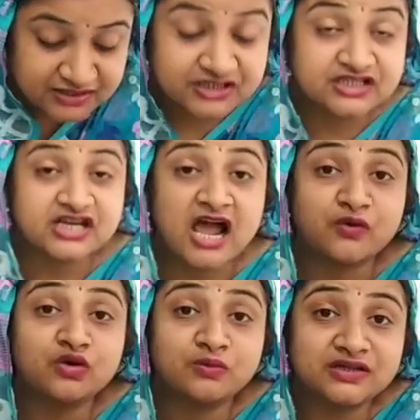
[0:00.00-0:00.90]
শ্রী
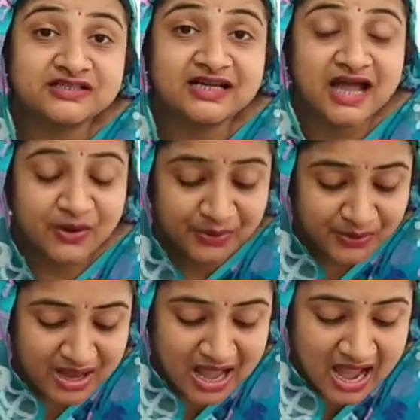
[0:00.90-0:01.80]
ঠাকুর বলছেন আরও
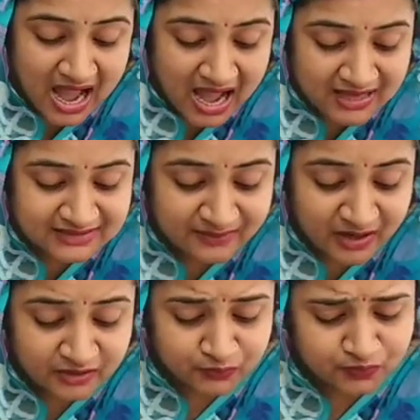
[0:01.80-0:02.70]
আজ
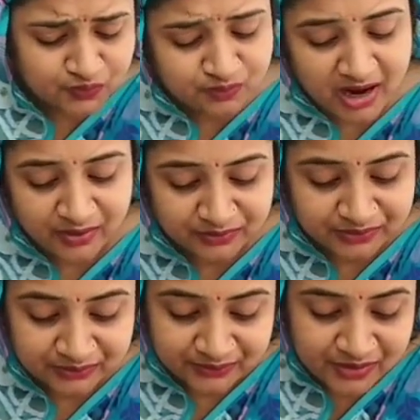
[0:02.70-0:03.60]
আমার খুব
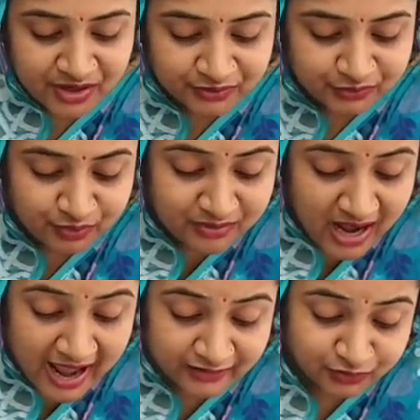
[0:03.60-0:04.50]
আনন্দ
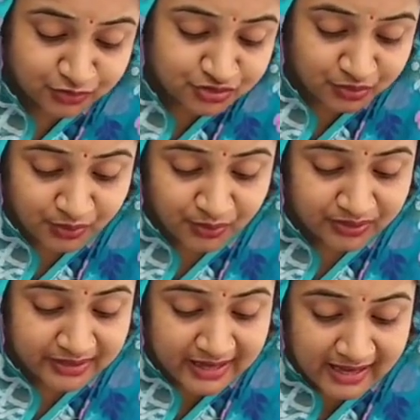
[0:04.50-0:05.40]
তোমরা এতজন
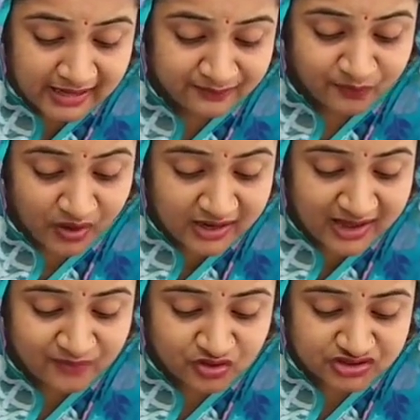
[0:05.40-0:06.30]
এই
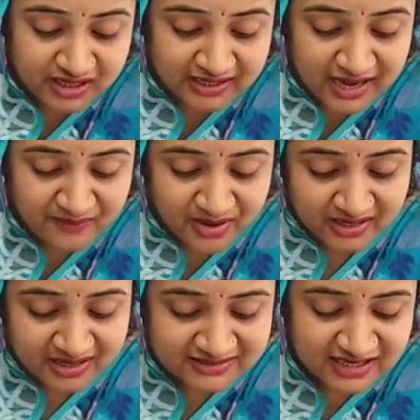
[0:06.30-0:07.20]
পয়লা বৈশাখে
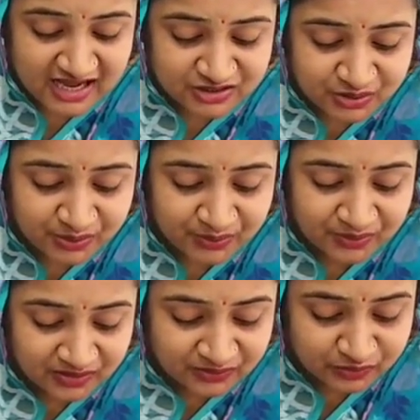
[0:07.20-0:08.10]
আমার কাছে আছো
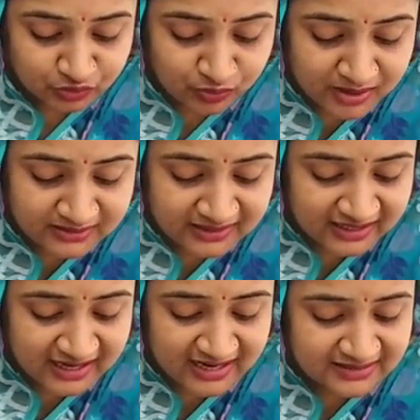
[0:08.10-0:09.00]
তোমাদের
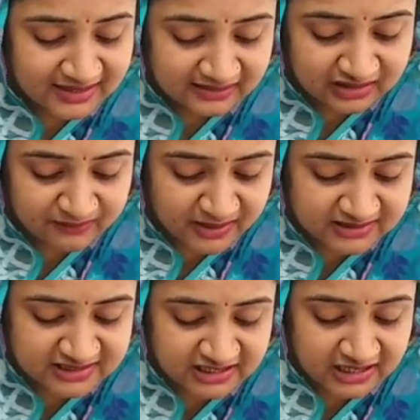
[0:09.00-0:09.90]
এখানে দেখতে
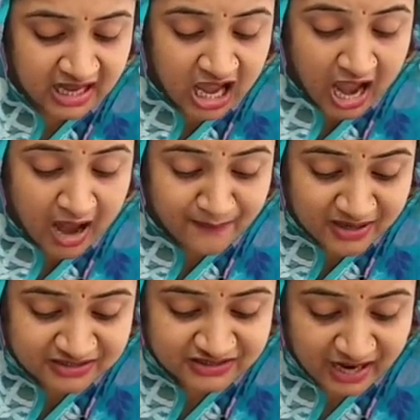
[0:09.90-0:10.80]
পাচ্ছি
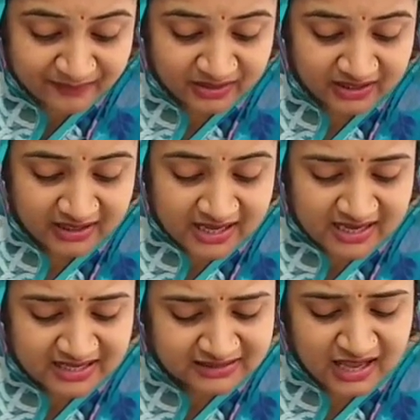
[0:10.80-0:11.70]
আমার সামনে
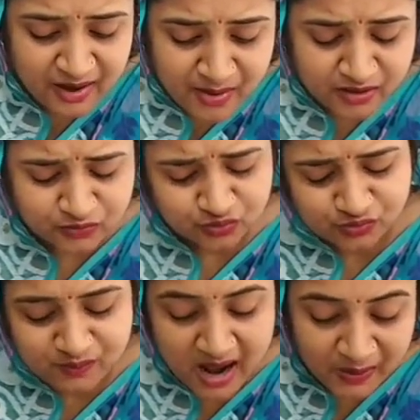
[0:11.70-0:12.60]
এতে আমার
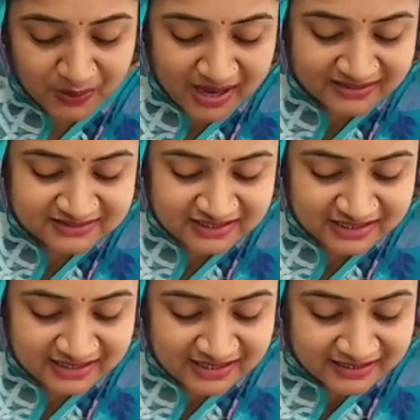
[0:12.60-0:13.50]
খুব ভালো
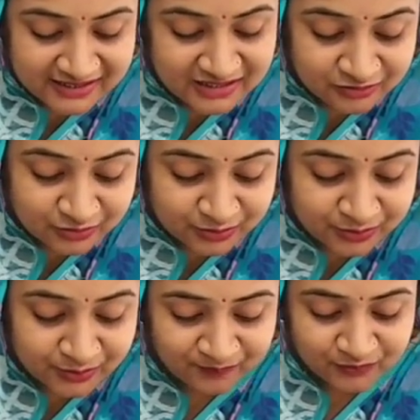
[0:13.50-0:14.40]
লাগছে কিন্তু
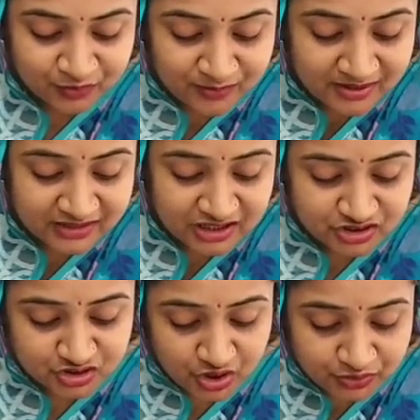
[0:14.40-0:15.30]
তোমাদের
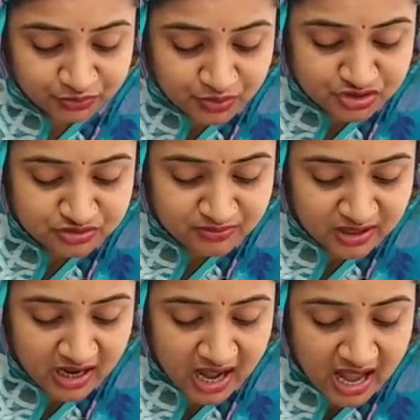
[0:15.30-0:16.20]
সন্তোষ
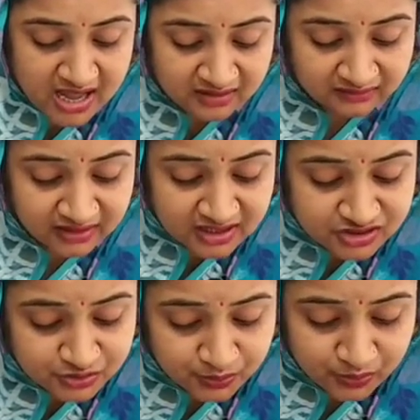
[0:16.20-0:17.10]
মাখা
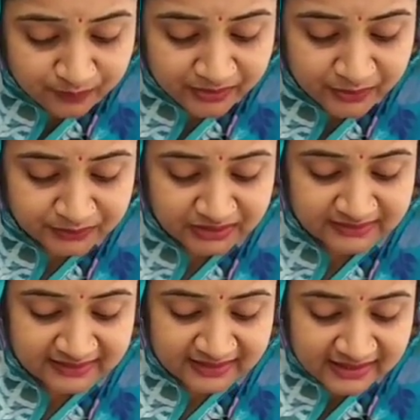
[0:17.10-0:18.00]
ক্লেশ সুখপ্রিয়তা
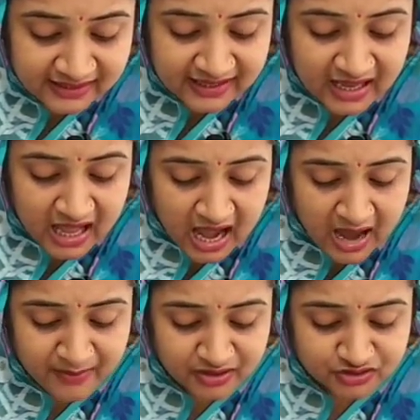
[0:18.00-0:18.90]
দেখে
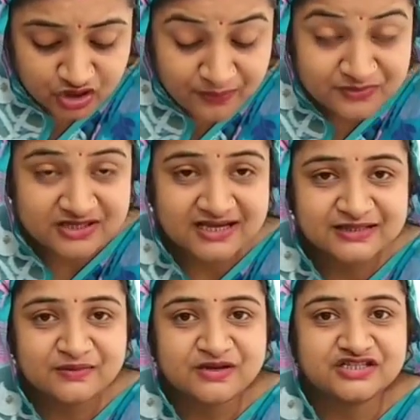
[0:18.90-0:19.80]
আমার
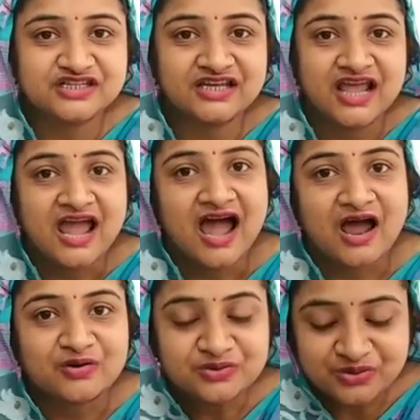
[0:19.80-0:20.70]
সবচাইতে বেশি
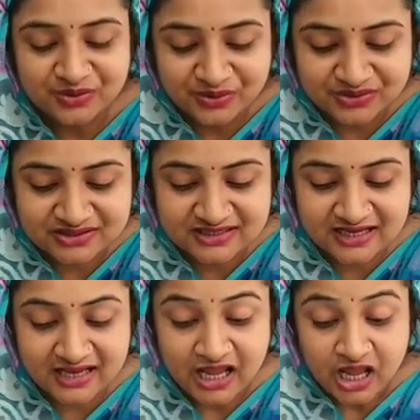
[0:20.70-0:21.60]
আনন্দ হচ্ছে